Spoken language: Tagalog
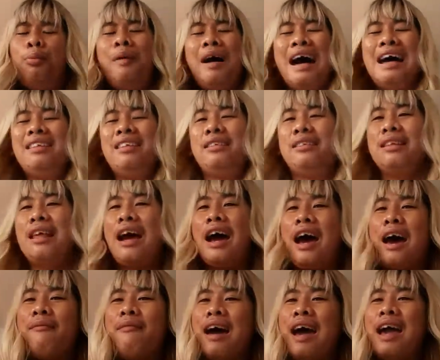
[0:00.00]
What's
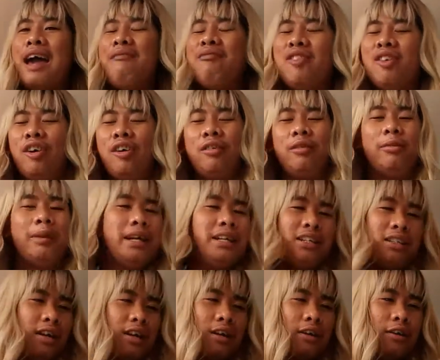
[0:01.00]
up? I am
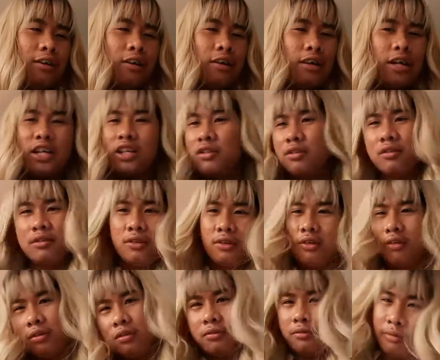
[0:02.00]
Korean!
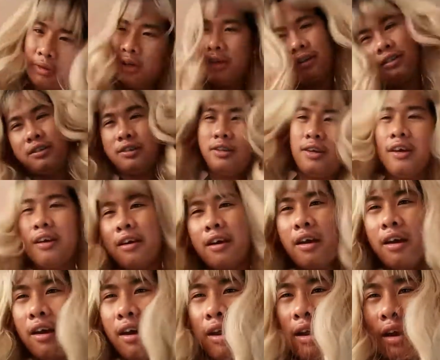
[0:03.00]

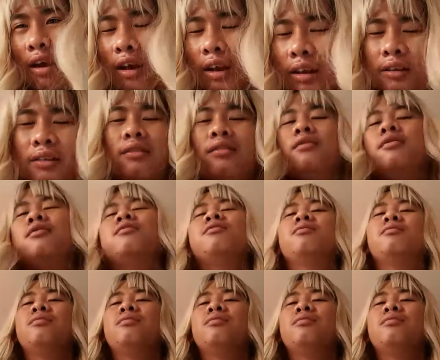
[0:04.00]
Korean!